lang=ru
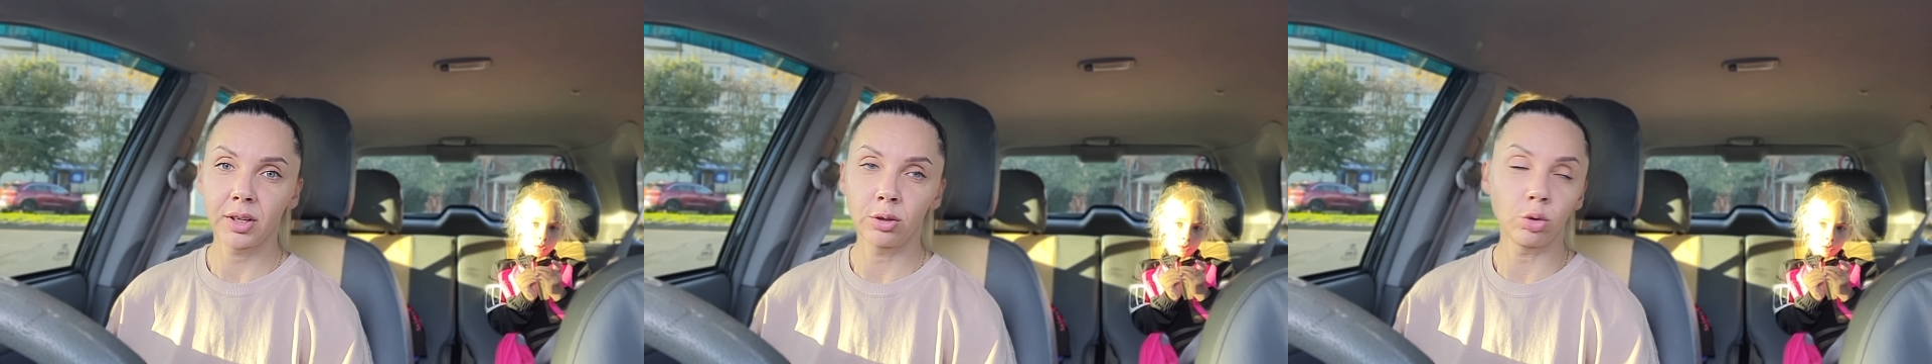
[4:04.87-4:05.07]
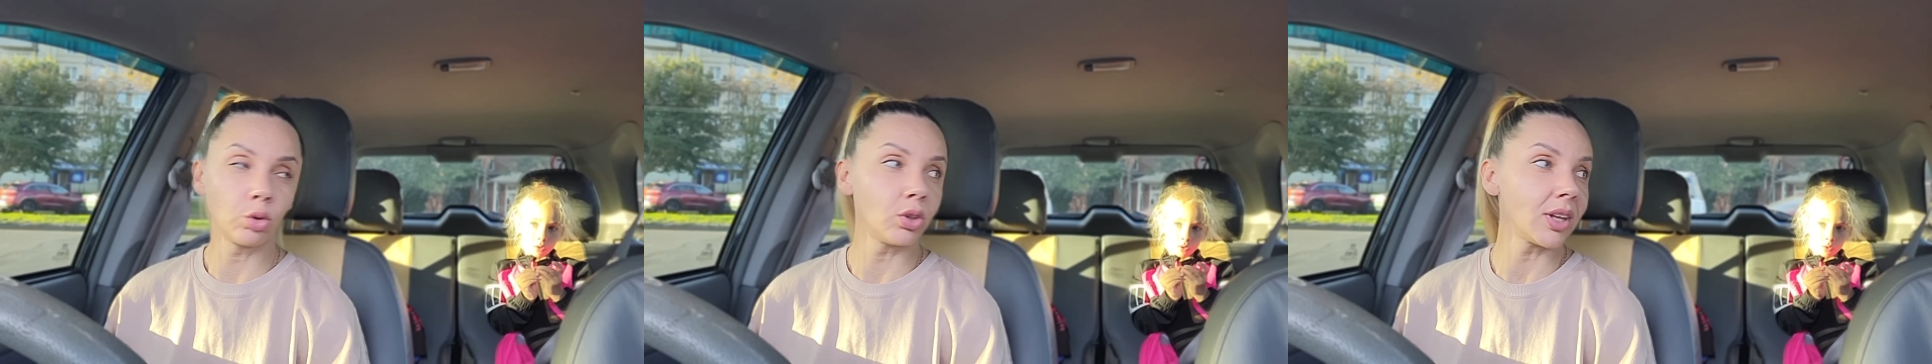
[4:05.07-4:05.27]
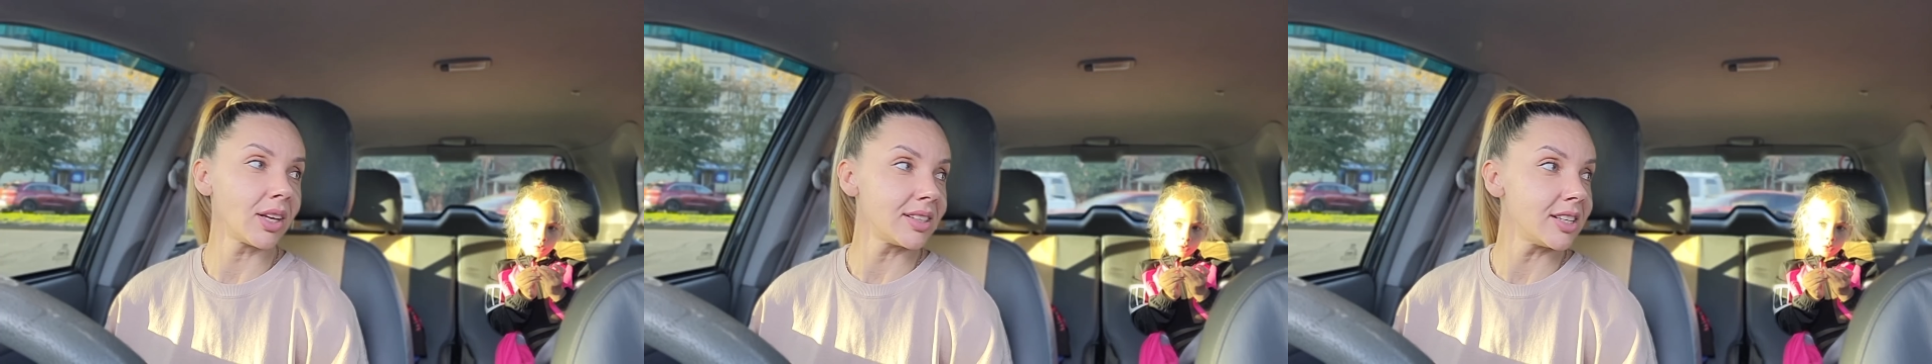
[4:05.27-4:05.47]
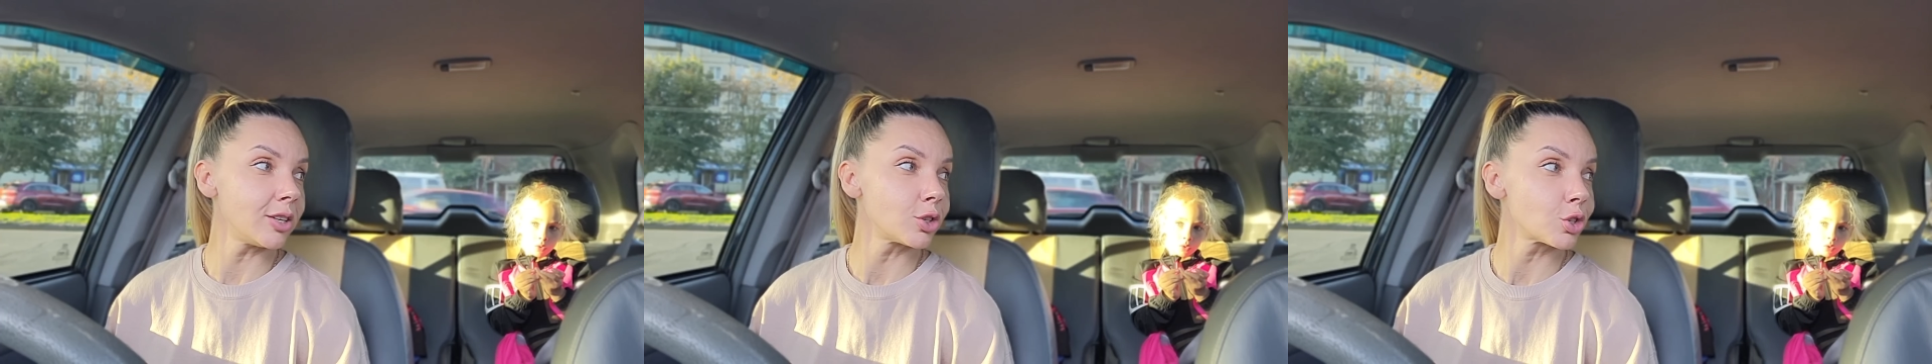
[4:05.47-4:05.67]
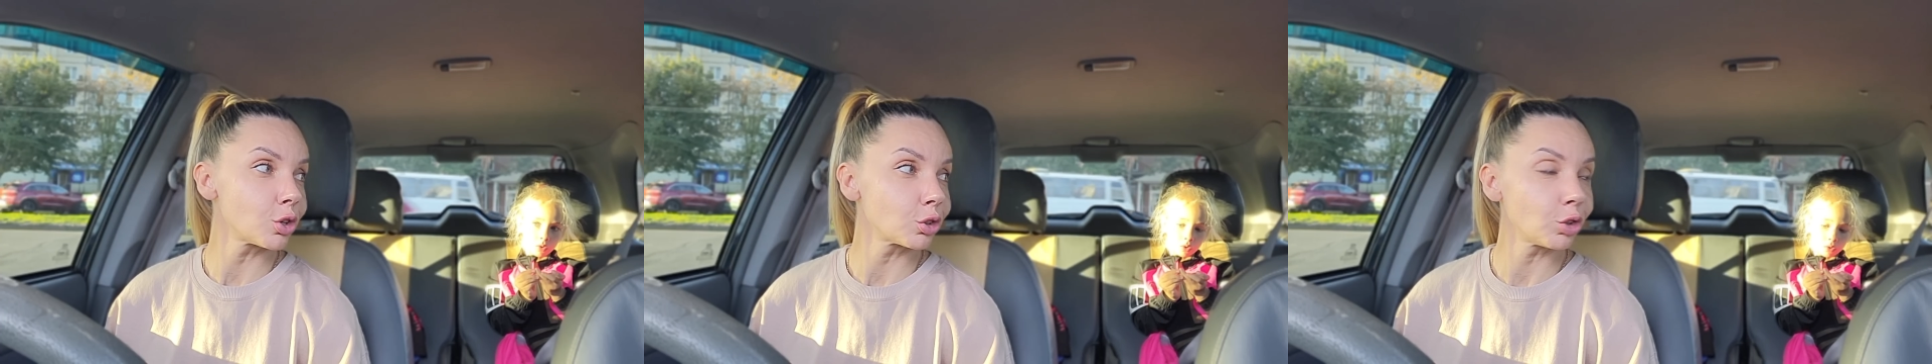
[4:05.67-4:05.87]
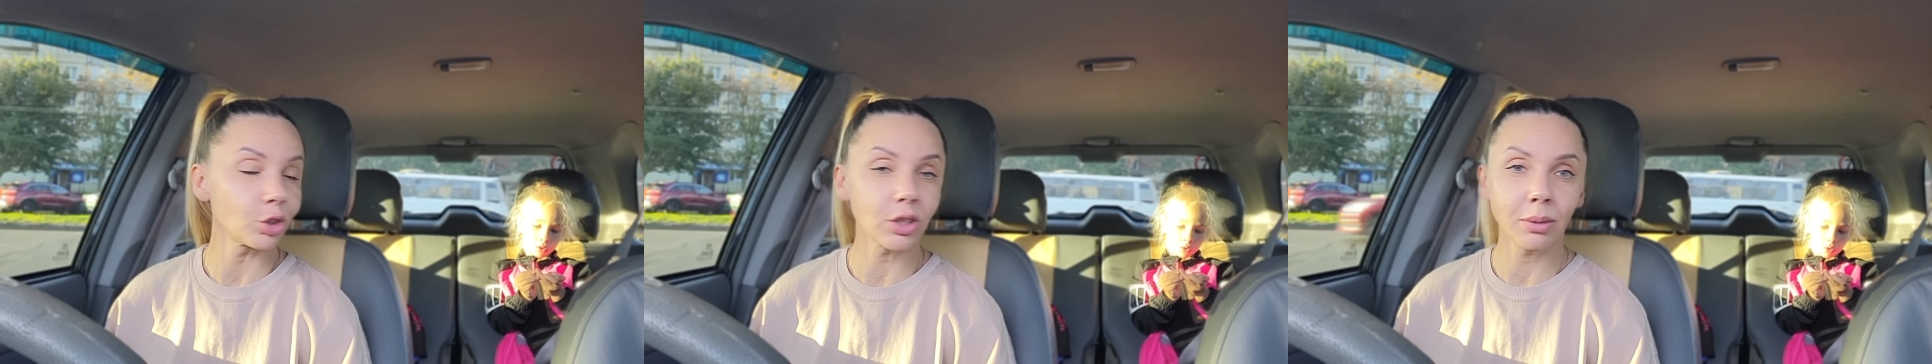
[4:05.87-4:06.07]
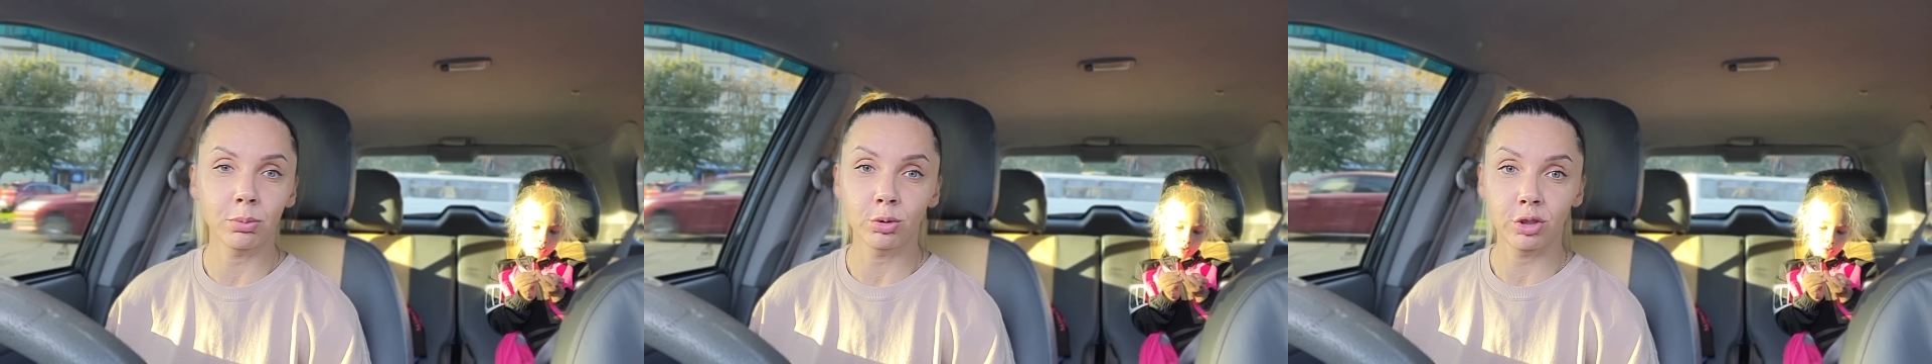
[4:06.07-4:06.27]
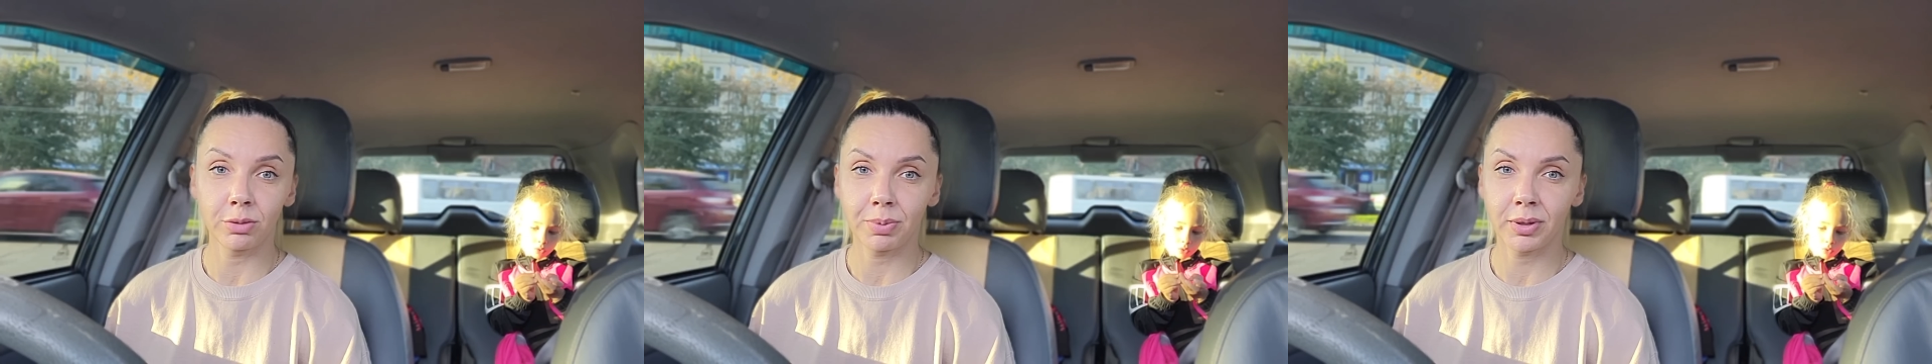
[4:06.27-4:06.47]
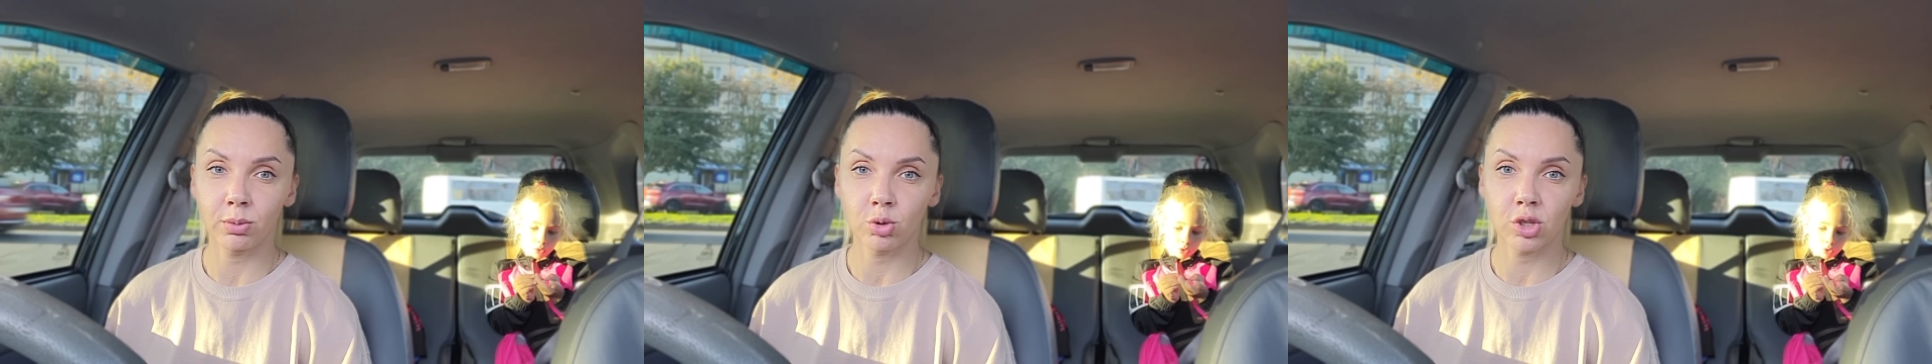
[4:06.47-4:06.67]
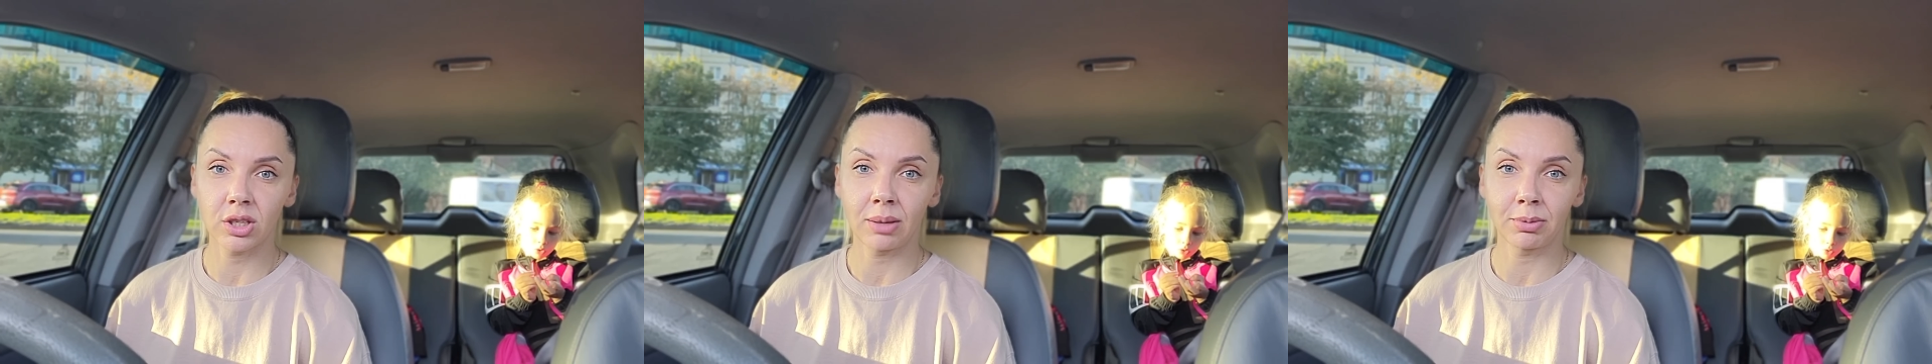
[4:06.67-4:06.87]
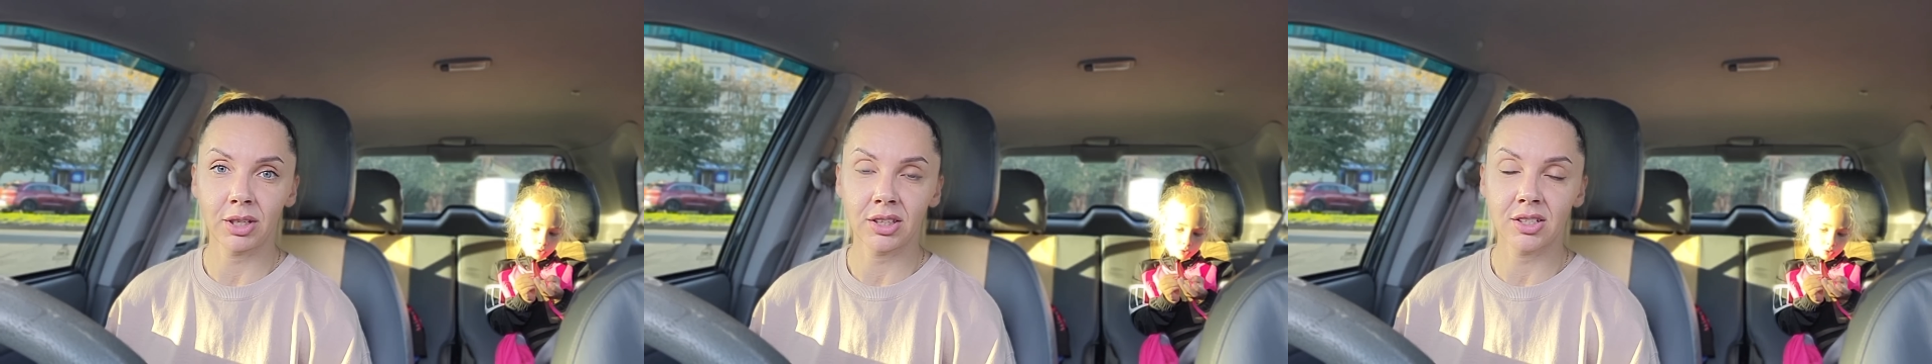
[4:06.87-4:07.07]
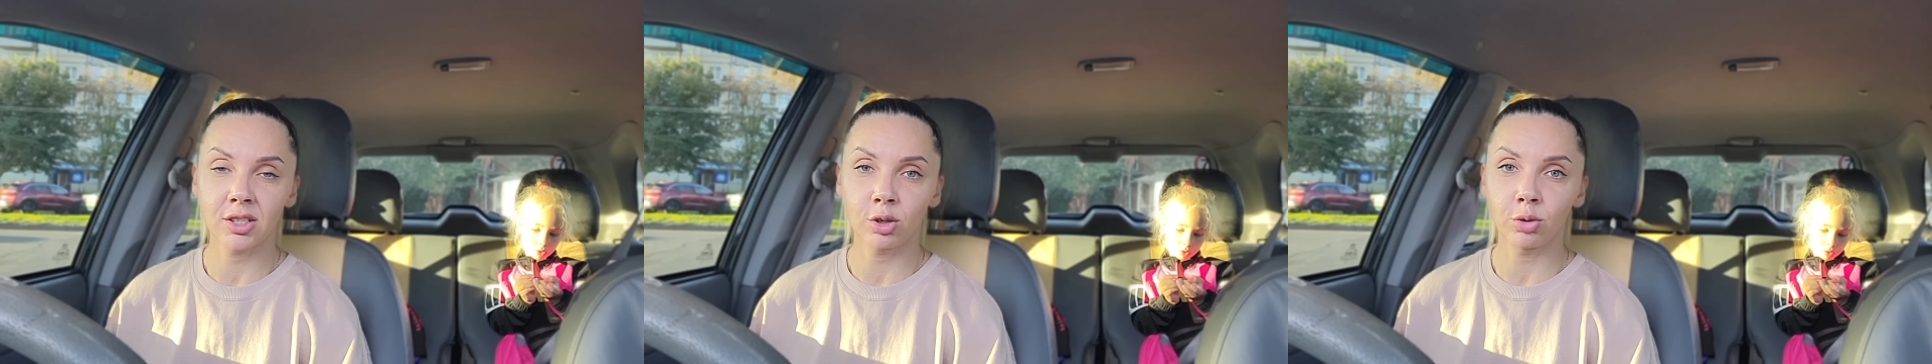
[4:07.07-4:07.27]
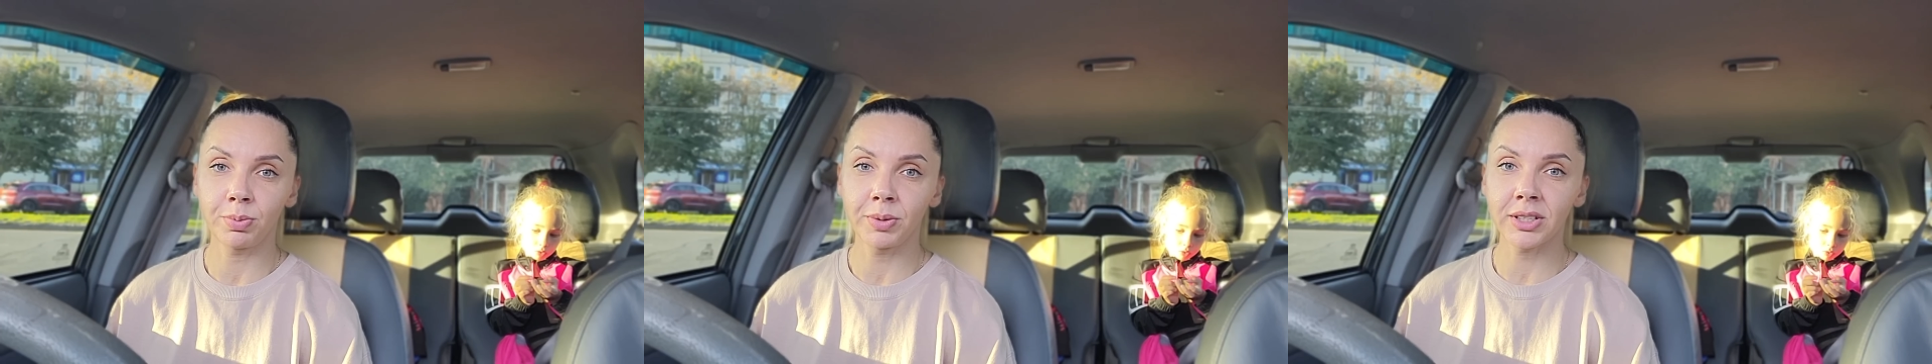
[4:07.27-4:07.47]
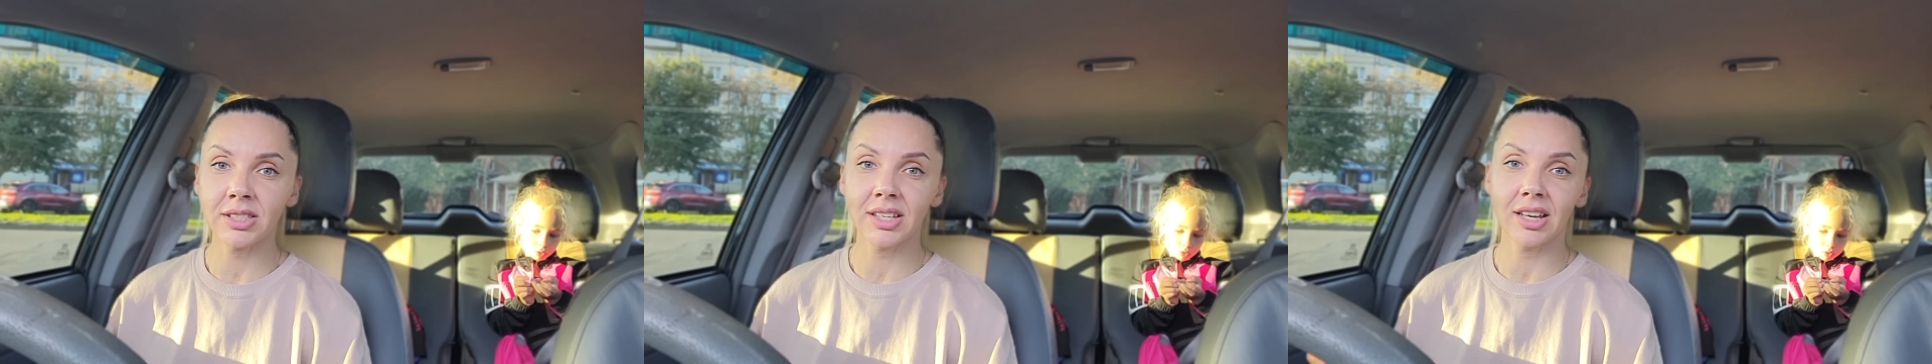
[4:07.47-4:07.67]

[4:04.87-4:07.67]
Ну, надеюсь, что кто-то будет, потому что нам надо закупиться.